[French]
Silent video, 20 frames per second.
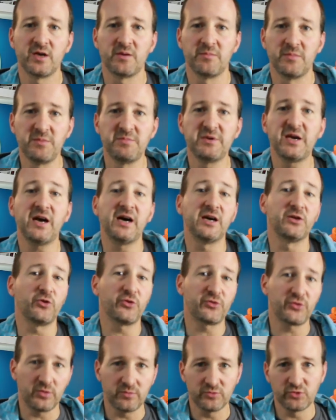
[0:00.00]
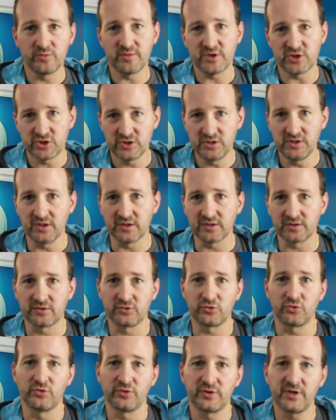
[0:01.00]
mais bien un ensemble de machines
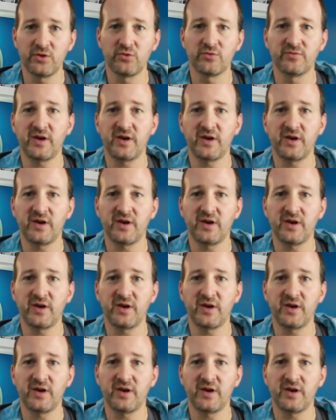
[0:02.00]
sur lequel on